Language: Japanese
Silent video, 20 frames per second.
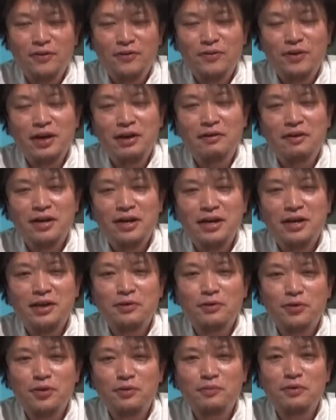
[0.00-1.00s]
浦和
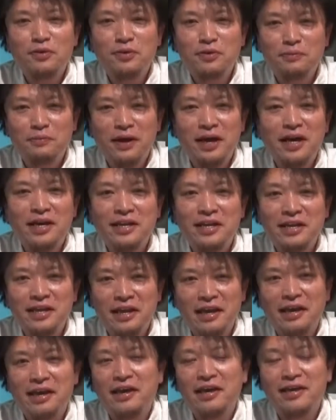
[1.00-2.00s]
き乙女の前で
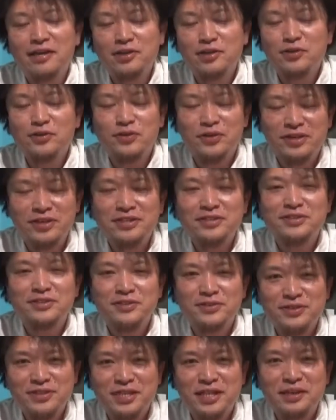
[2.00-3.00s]
ね、ちょっと緊
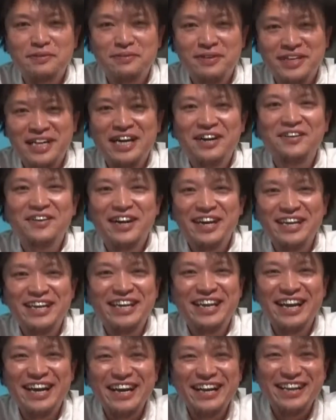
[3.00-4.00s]
張して今、顔が
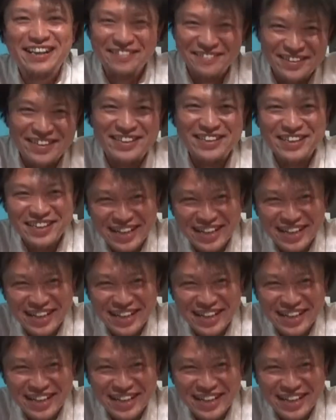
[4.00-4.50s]
にやけています。